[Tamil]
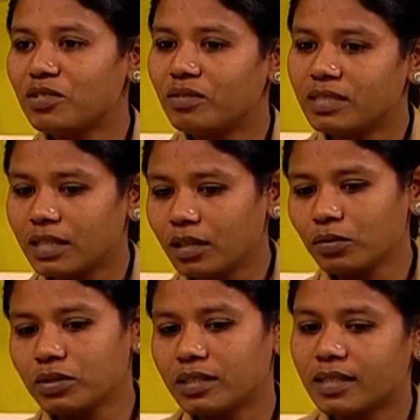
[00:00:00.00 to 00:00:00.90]
சொல்லுவேன் சிகரெட்
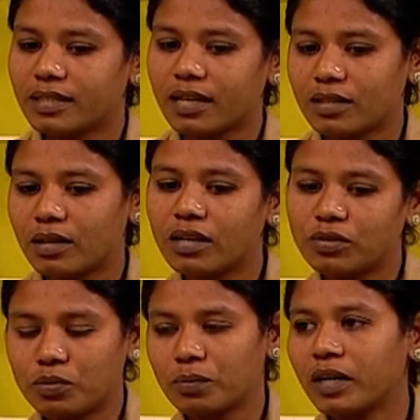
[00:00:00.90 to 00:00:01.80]
குடிச்சிருந்தா சார்
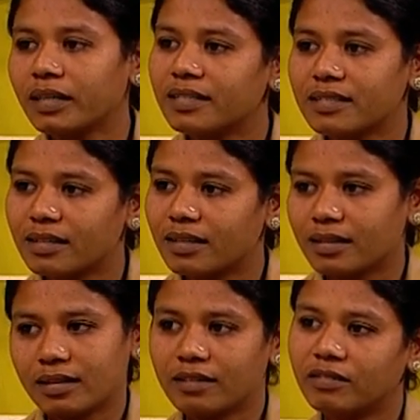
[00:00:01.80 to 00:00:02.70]
நாட் ஸ்மாக்கிங் சார்
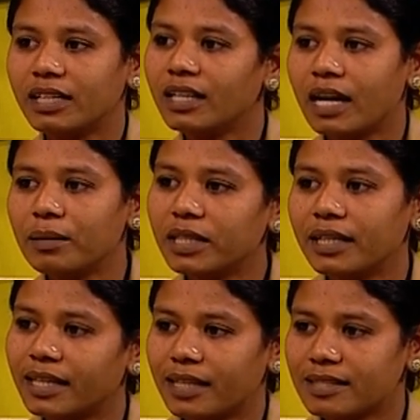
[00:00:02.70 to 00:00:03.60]
என் வண்டியில அனுமதி
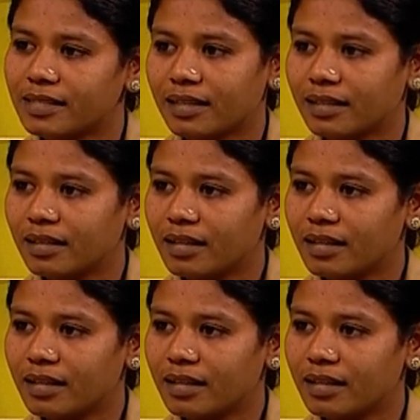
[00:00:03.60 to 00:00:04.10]
கிடையாது சார்